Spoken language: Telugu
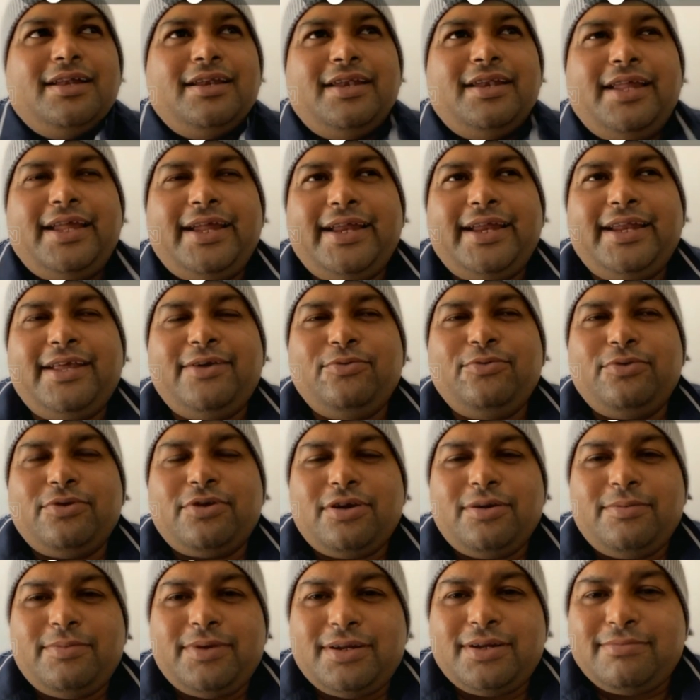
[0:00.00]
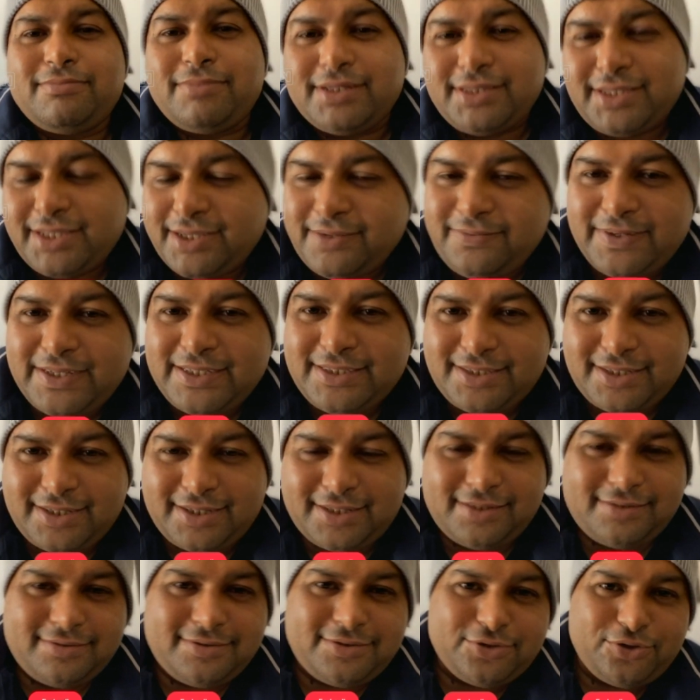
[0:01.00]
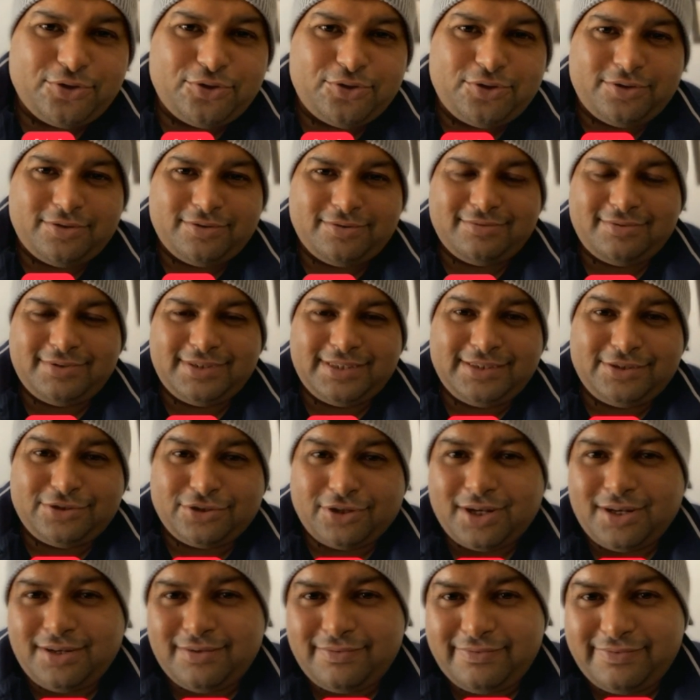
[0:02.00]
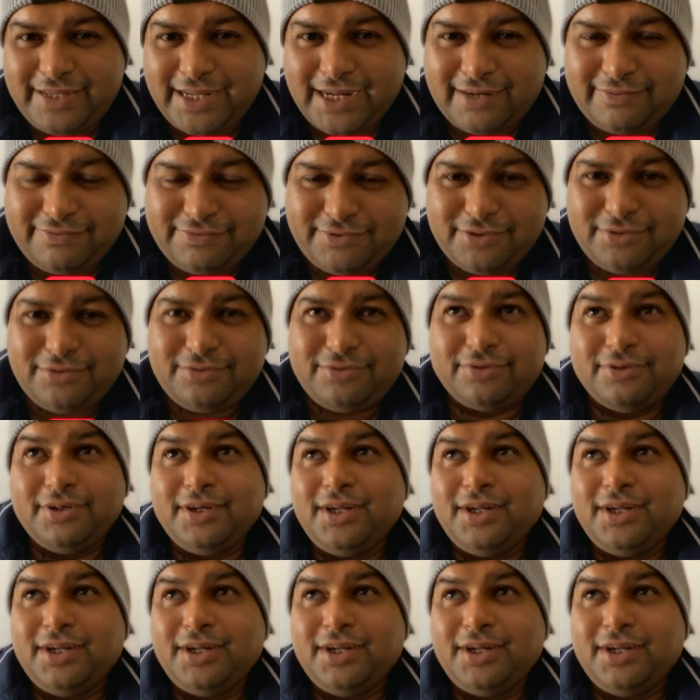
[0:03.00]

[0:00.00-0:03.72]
లేని ఊర్లో మనం బతికి వేస్ట్ కదా సో ఇట్స్ ఆల్ వీ హ్యావ్ టు